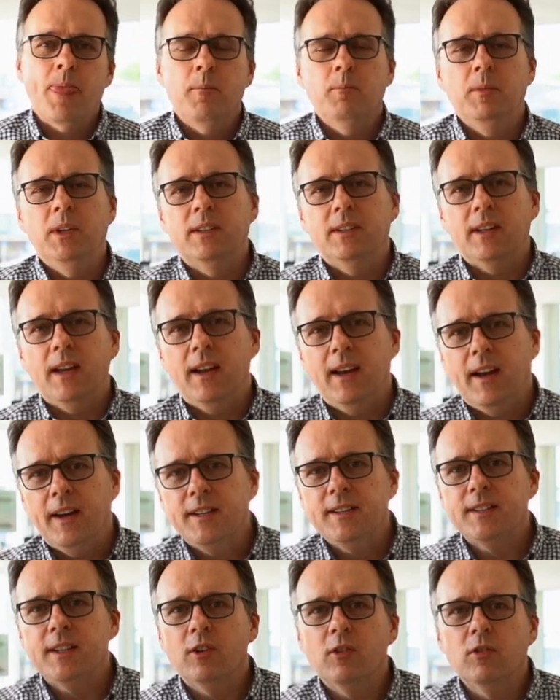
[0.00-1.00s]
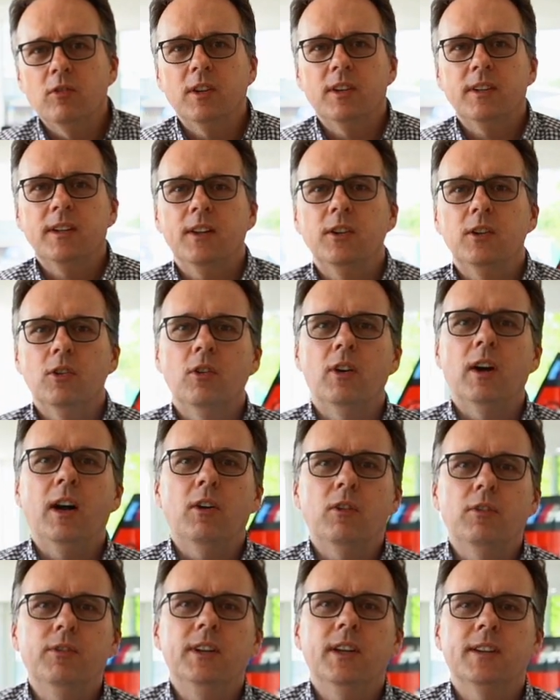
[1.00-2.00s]
mit Erleichterungen dann doch
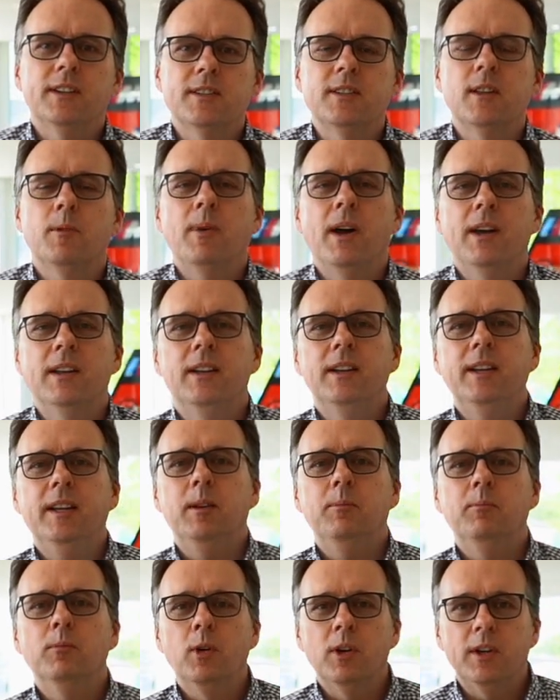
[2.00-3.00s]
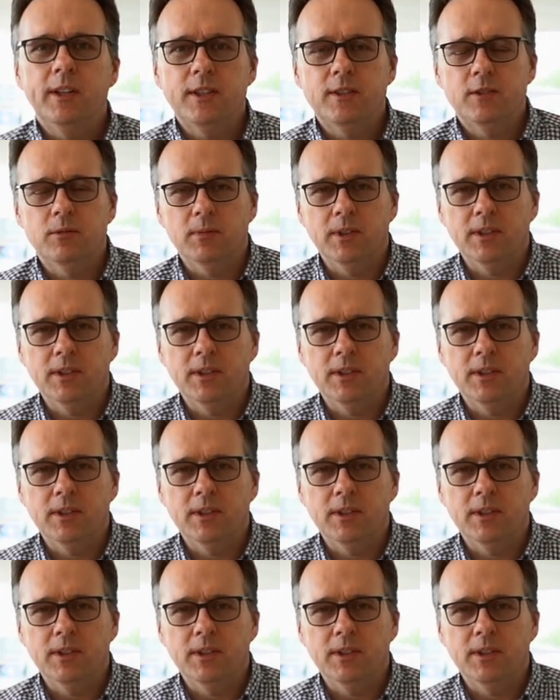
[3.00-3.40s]
auch wieder das normale Leben möglich zu